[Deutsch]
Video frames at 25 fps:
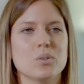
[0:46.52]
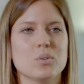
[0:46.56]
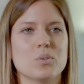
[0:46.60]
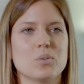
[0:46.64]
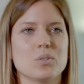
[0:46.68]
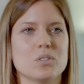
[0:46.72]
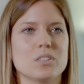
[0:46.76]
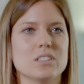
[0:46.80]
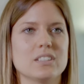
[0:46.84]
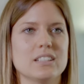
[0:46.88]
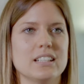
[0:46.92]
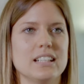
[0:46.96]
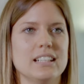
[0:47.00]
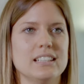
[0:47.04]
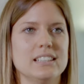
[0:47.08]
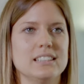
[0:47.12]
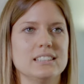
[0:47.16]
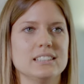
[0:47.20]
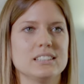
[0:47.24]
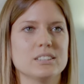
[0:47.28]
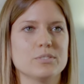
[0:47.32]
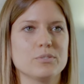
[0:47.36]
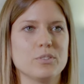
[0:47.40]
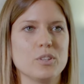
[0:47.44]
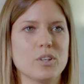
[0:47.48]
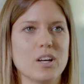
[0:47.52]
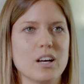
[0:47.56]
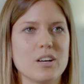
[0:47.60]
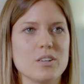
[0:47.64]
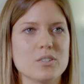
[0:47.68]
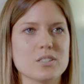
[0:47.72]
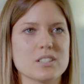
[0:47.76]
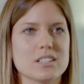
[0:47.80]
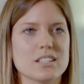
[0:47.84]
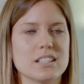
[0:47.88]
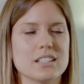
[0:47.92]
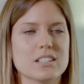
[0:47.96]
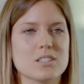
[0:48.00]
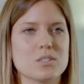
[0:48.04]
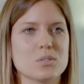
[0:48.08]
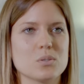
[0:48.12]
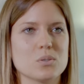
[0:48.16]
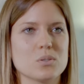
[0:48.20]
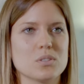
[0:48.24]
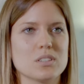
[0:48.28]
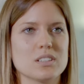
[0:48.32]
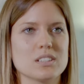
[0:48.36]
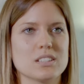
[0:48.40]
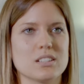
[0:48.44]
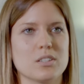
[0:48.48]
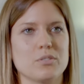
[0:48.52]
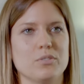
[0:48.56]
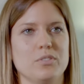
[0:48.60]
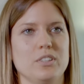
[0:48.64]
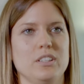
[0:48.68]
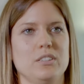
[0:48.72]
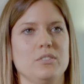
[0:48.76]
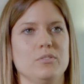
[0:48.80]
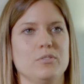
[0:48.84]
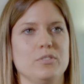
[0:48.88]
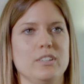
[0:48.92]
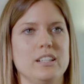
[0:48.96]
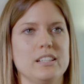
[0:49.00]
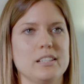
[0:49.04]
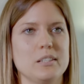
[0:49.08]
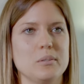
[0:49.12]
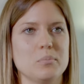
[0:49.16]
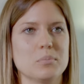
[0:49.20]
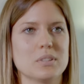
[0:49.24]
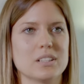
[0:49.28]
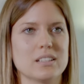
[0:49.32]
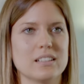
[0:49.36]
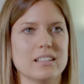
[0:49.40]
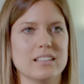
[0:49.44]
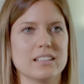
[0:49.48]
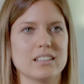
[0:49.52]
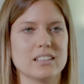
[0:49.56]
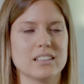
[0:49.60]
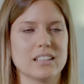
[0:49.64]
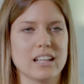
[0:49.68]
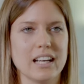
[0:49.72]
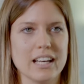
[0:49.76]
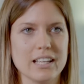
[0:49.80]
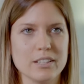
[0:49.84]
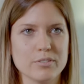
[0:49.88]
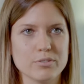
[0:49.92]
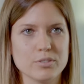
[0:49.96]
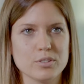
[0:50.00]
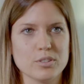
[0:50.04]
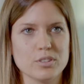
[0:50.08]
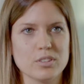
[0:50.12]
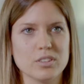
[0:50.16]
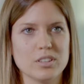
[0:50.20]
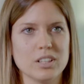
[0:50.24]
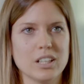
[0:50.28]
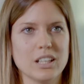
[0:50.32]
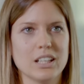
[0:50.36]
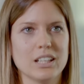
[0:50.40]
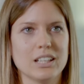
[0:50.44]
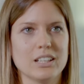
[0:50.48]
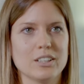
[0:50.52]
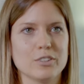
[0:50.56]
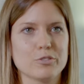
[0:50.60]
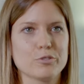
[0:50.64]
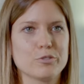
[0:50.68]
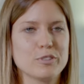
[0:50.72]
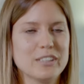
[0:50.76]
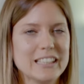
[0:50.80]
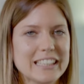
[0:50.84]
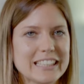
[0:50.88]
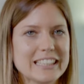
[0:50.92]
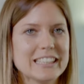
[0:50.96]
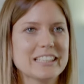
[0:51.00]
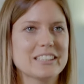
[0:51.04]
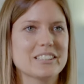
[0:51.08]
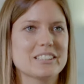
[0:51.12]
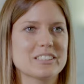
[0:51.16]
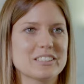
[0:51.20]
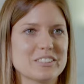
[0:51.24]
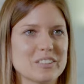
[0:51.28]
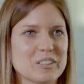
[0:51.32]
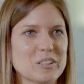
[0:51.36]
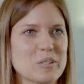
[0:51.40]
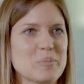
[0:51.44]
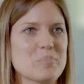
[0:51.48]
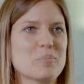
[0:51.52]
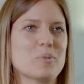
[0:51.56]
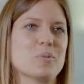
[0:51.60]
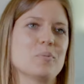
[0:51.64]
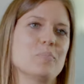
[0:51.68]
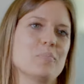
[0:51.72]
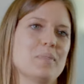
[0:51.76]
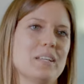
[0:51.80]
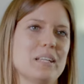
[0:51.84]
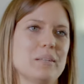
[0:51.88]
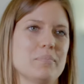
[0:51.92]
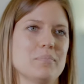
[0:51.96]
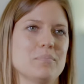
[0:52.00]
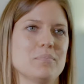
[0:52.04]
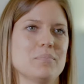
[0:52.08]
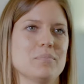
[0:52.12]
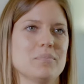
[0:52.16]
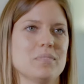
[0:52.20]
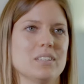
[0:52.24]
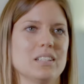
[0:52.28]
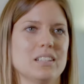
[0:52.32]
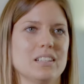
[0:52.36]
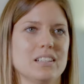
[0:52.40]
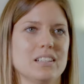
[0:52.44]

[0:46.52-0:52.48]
Und als Voraussetzung ist auf jeden Fall die mittlere Reife Reifepflicht, ähm, um eben